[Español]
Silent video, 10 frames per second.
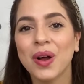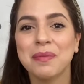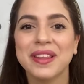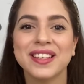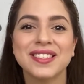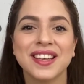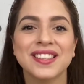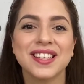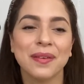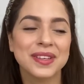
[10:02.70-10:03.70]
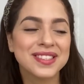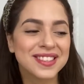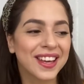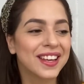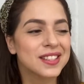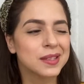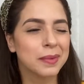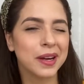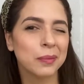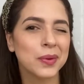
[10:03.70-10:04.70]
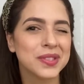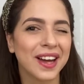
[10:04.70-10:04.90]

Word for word: me dicen, ¿sabes qué? Sí me animo a usar